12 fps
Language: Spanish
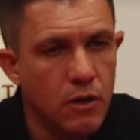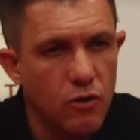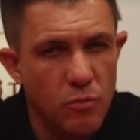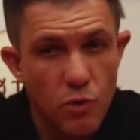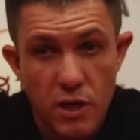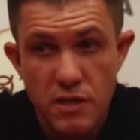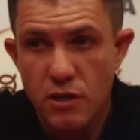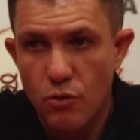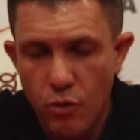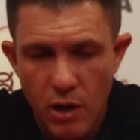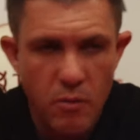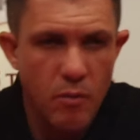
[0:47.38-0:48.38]
como que
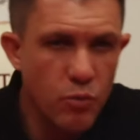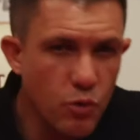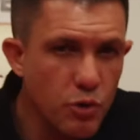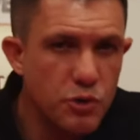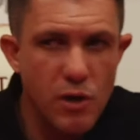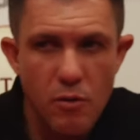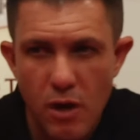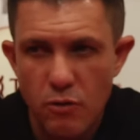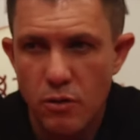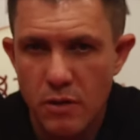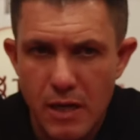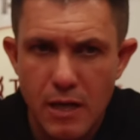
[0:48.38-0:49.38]
circulamos mucho el
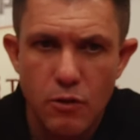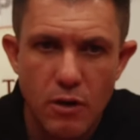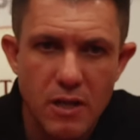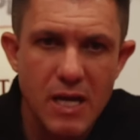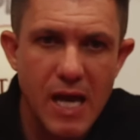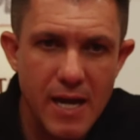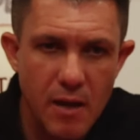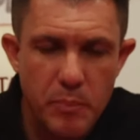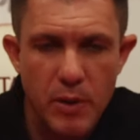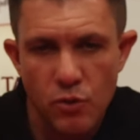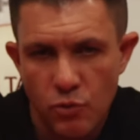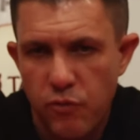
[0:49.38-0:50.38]
balón alrededor del área,
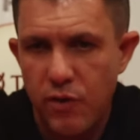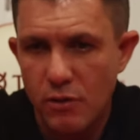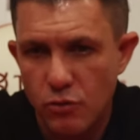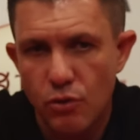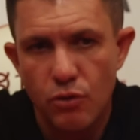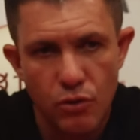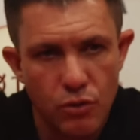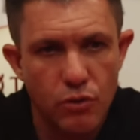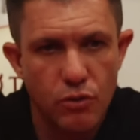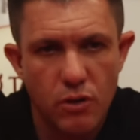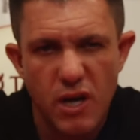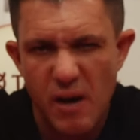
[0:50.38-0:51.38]
pero nos
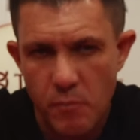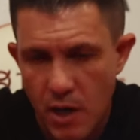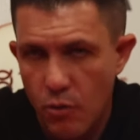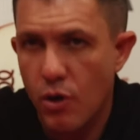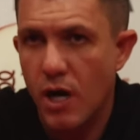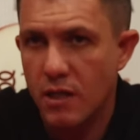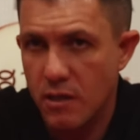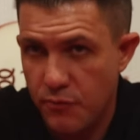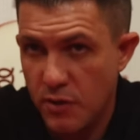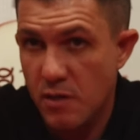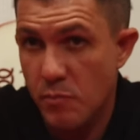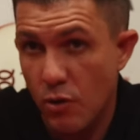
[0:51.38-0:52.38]
faltó crear más jugadas,
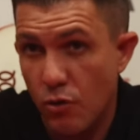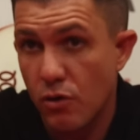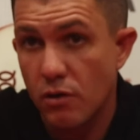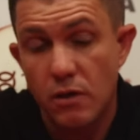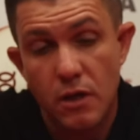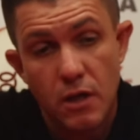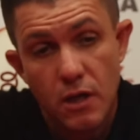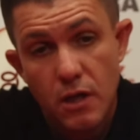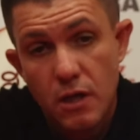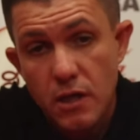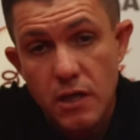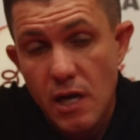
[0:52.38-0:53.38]
definir mejor.
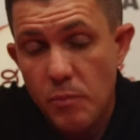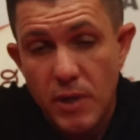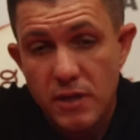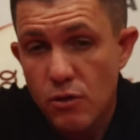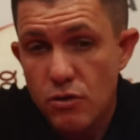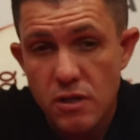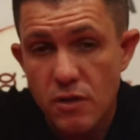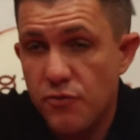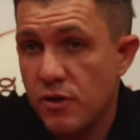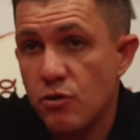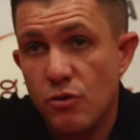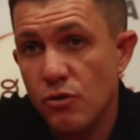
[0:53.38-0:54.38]
Y el partido se
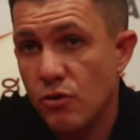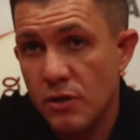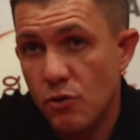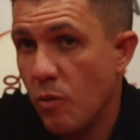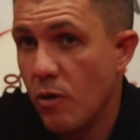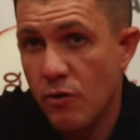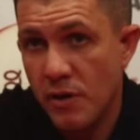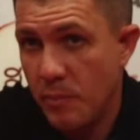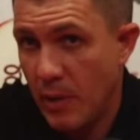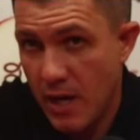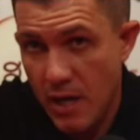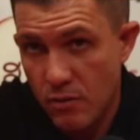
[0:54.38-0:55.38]
definió en dos balones
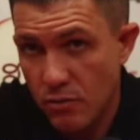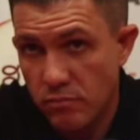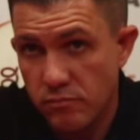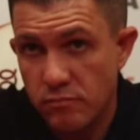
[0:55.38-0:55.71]
parados